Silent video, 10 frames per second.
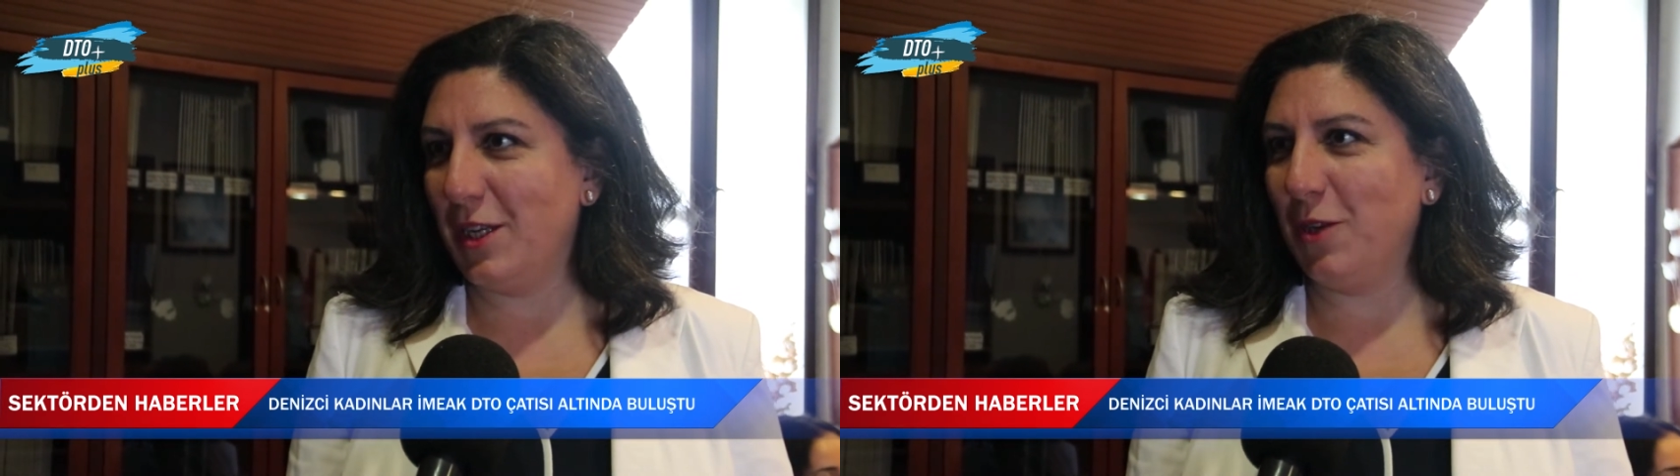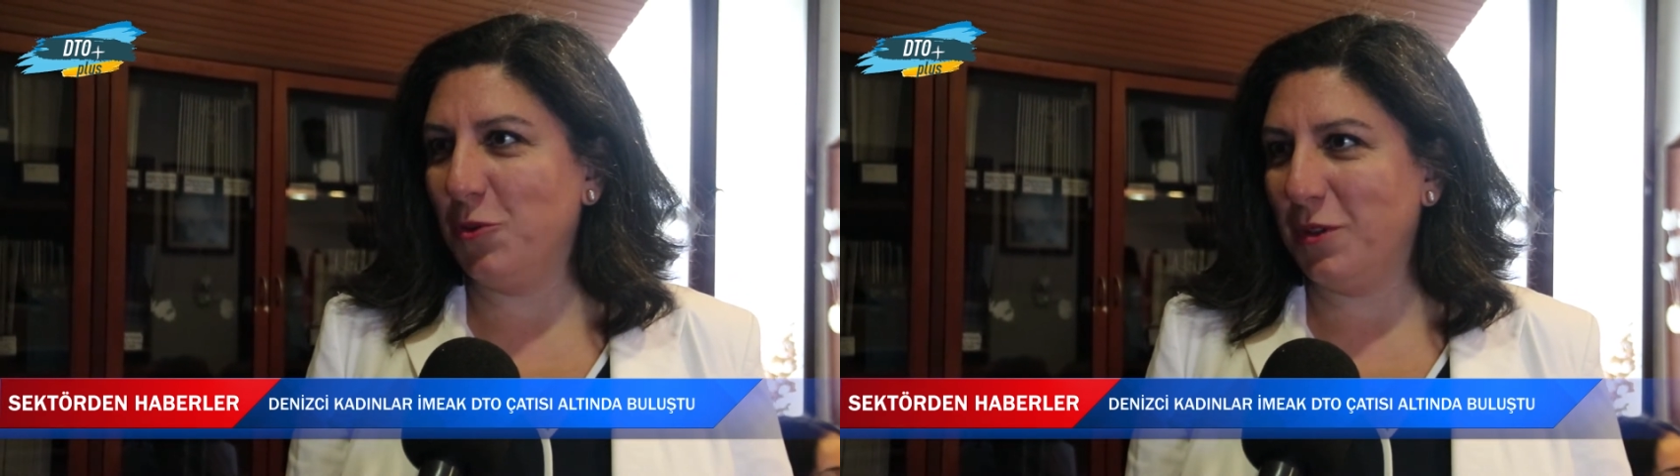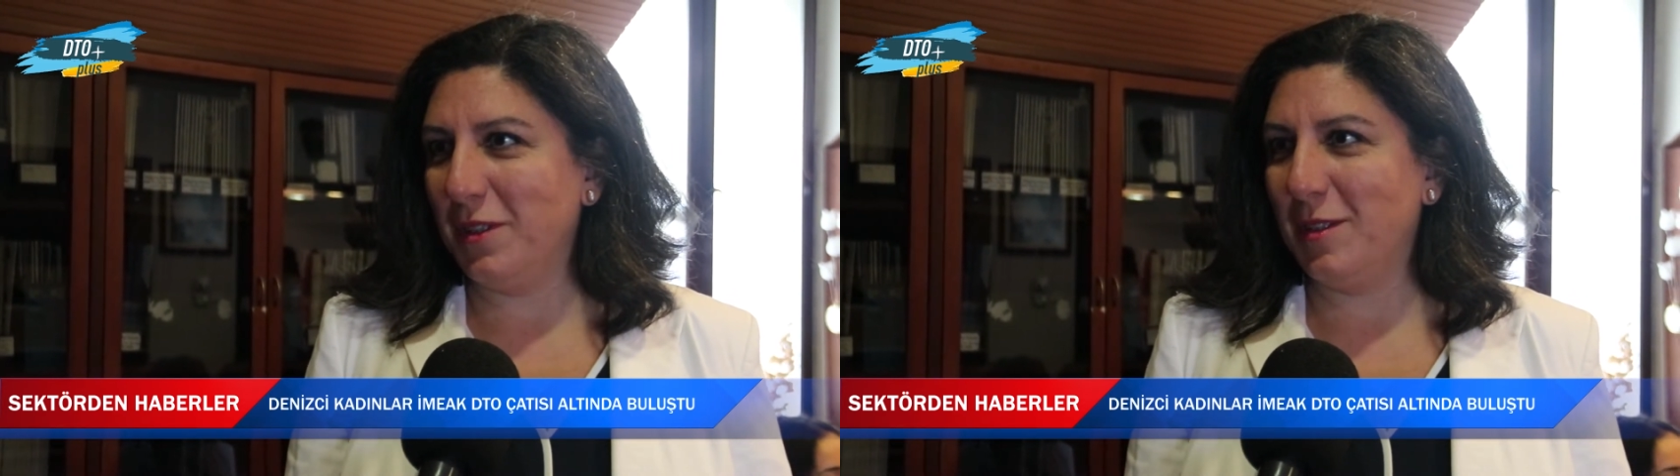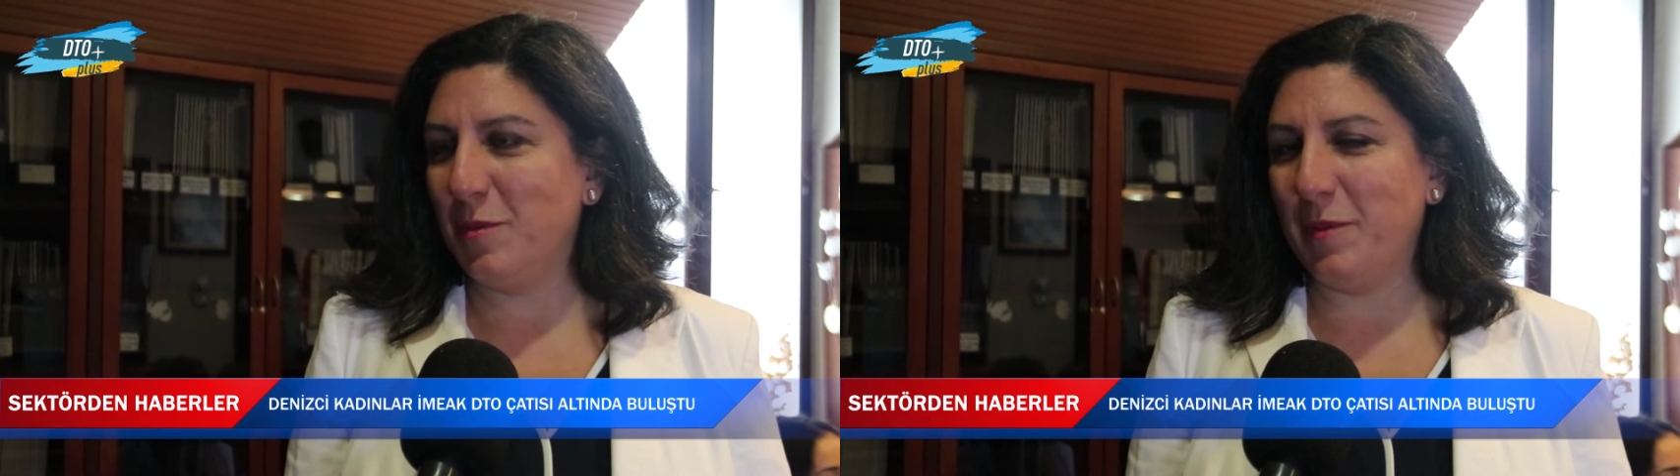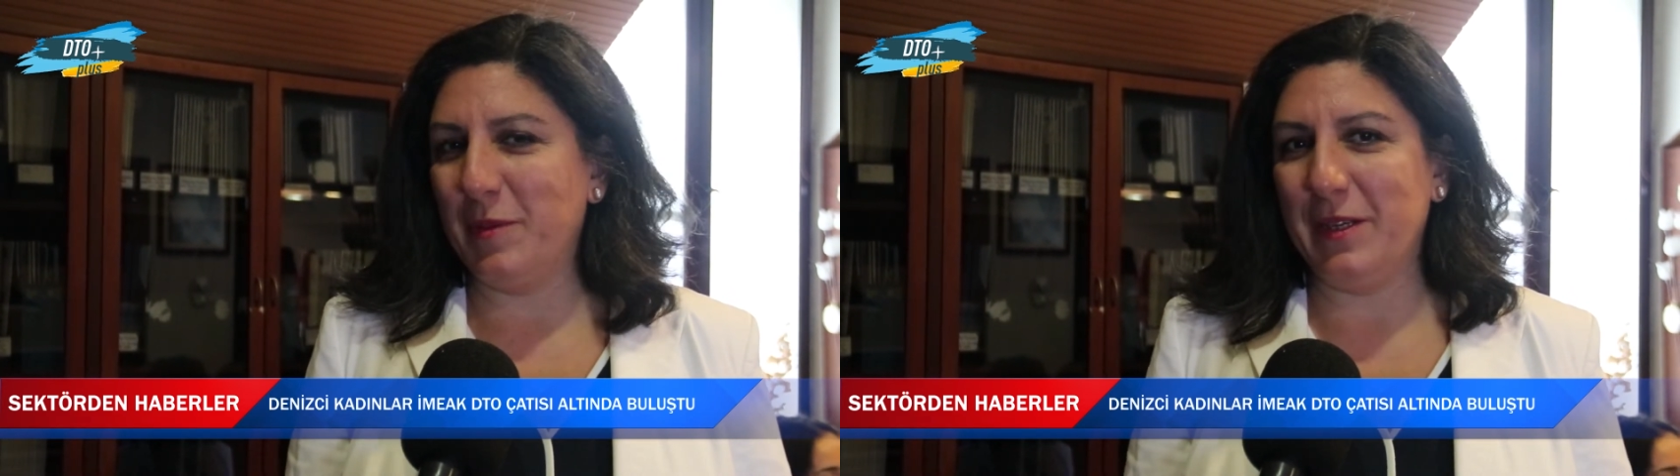Ticaret Odası
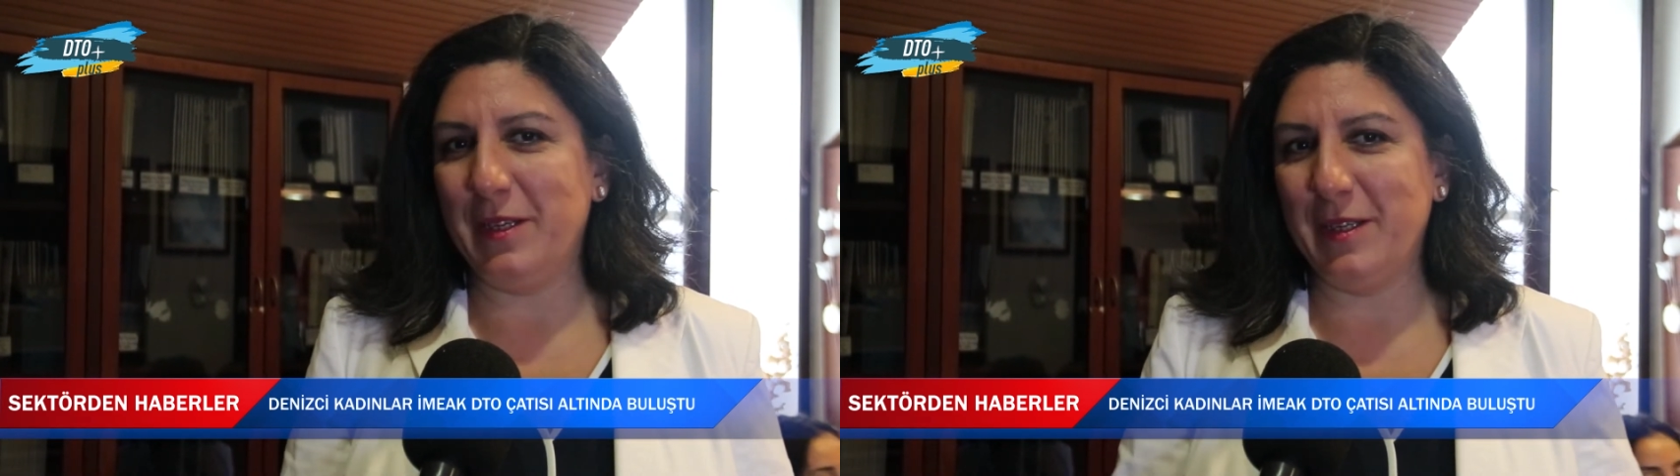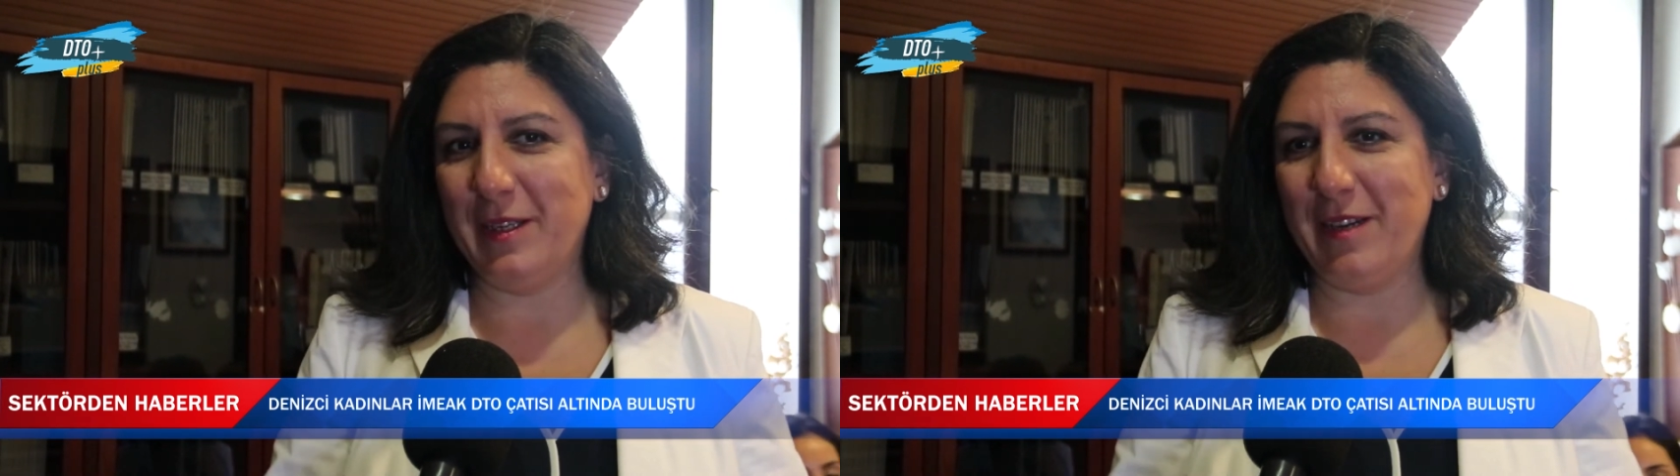e,